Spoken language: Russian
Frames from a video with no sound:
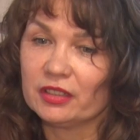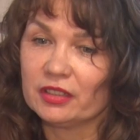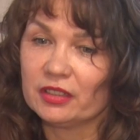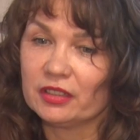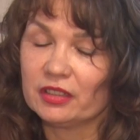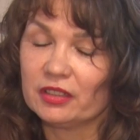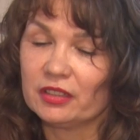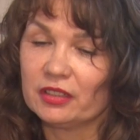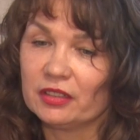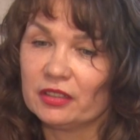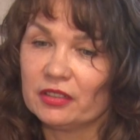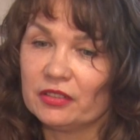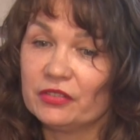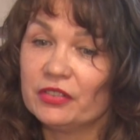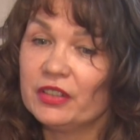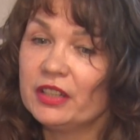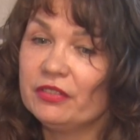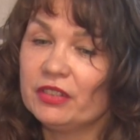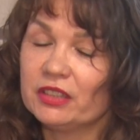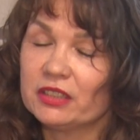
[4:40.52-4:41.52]
э,
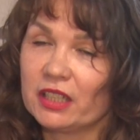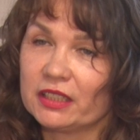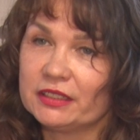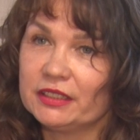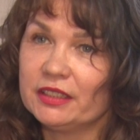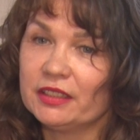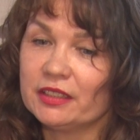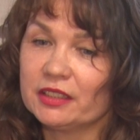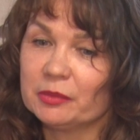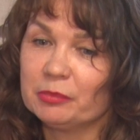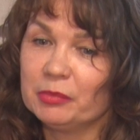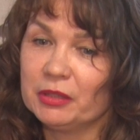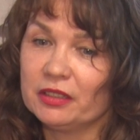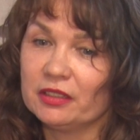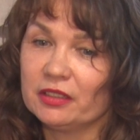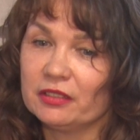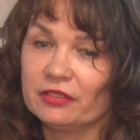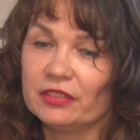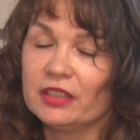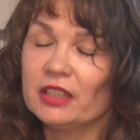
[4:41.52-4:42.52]
выявить, хотелось
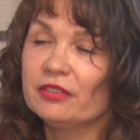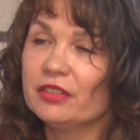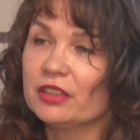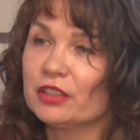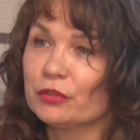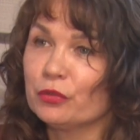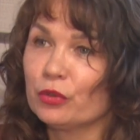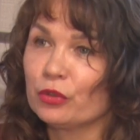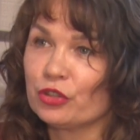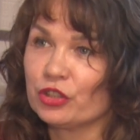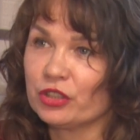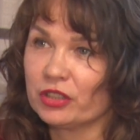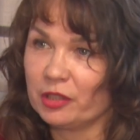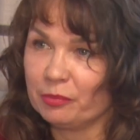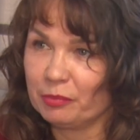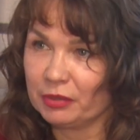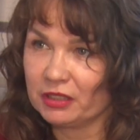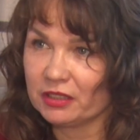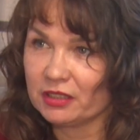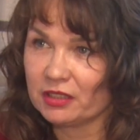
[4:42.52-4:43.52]
бы выявить творческий
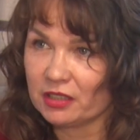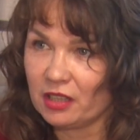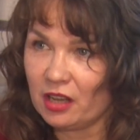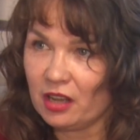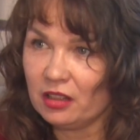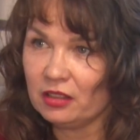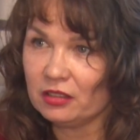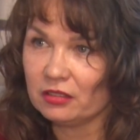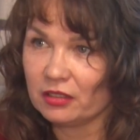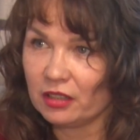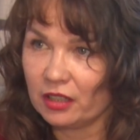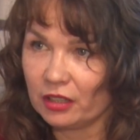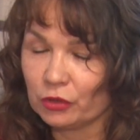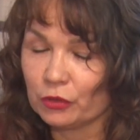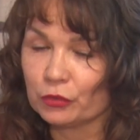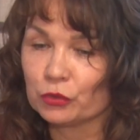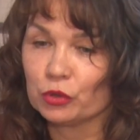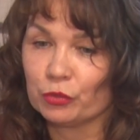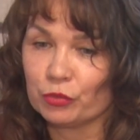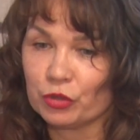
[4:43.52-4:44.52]
потенциал,
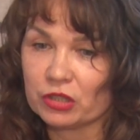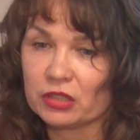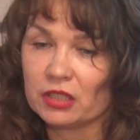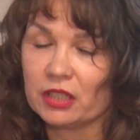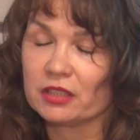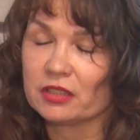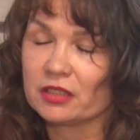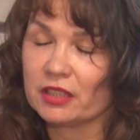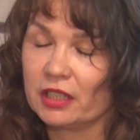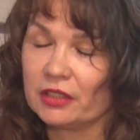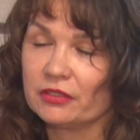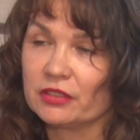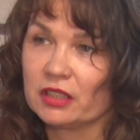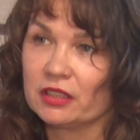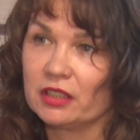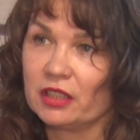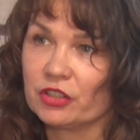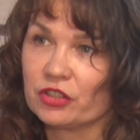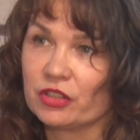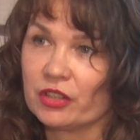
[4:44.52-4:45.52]
оно в том числе и стоит в
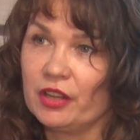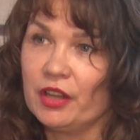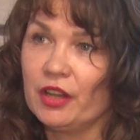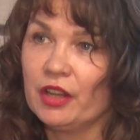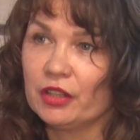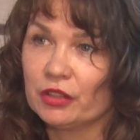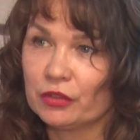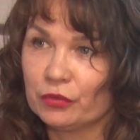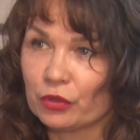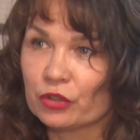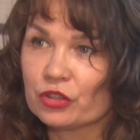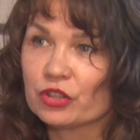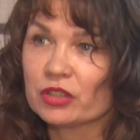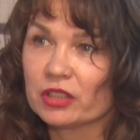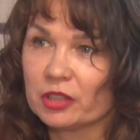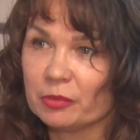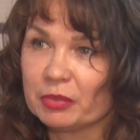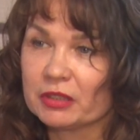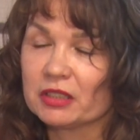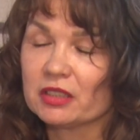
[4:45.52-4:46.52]
задаче,
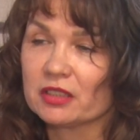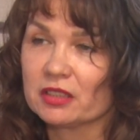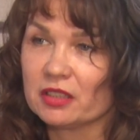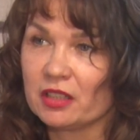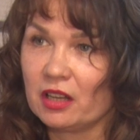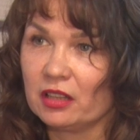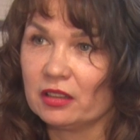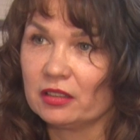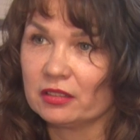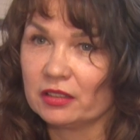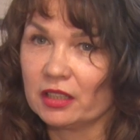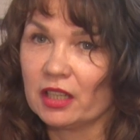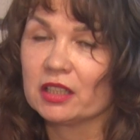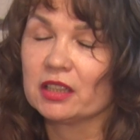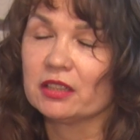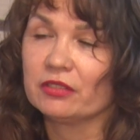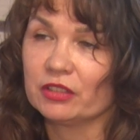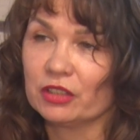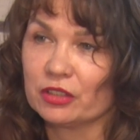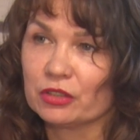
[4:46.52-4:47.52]
творческий потенциал
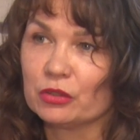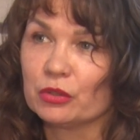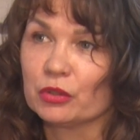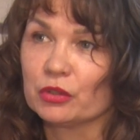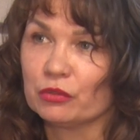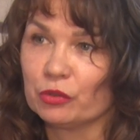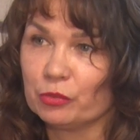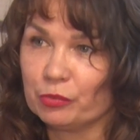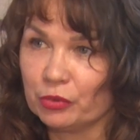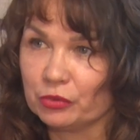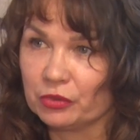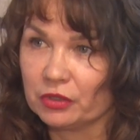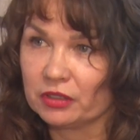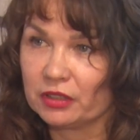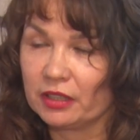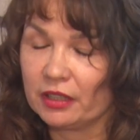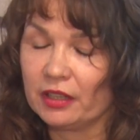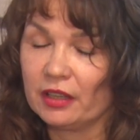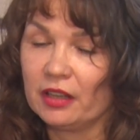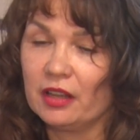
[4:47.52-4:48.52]
данного населенного
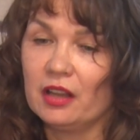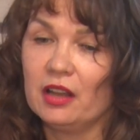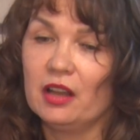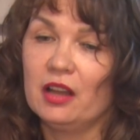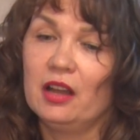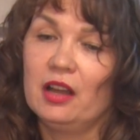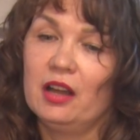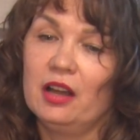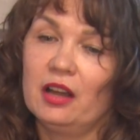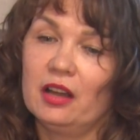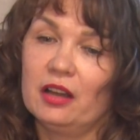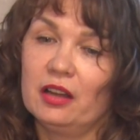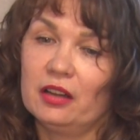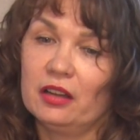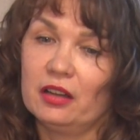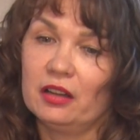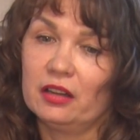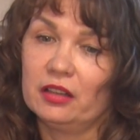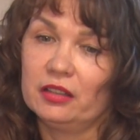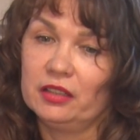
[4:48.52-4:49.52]
пункта.
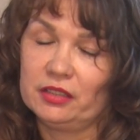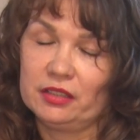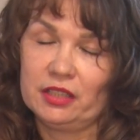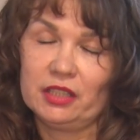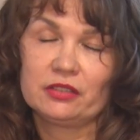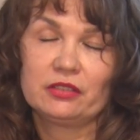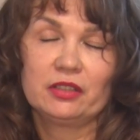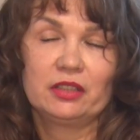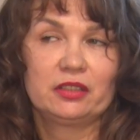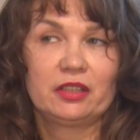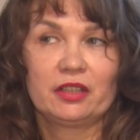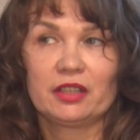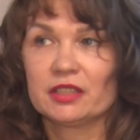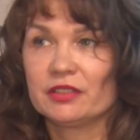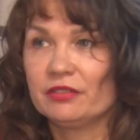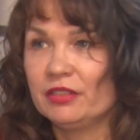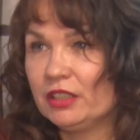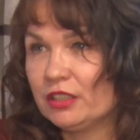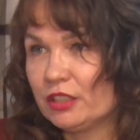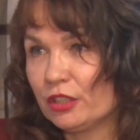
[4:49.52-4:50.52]
Естественно, это
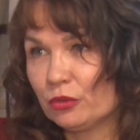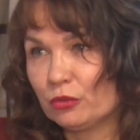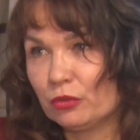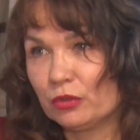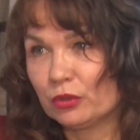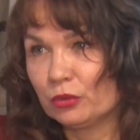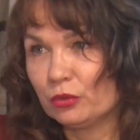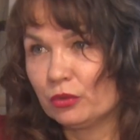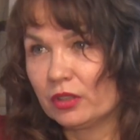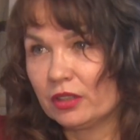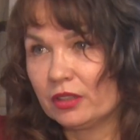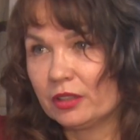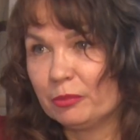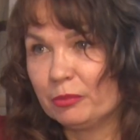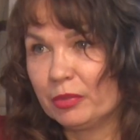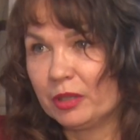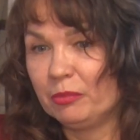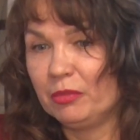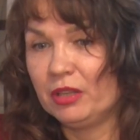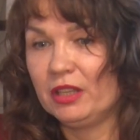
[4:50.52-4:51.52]
развитие культуры,
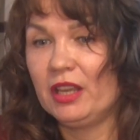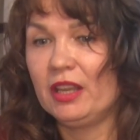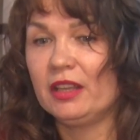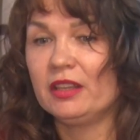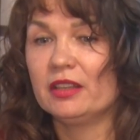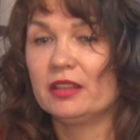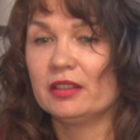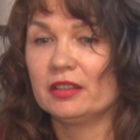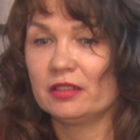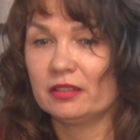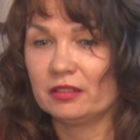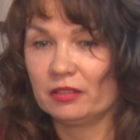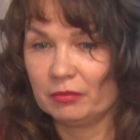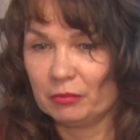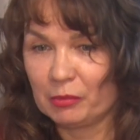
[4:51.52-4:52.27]
применение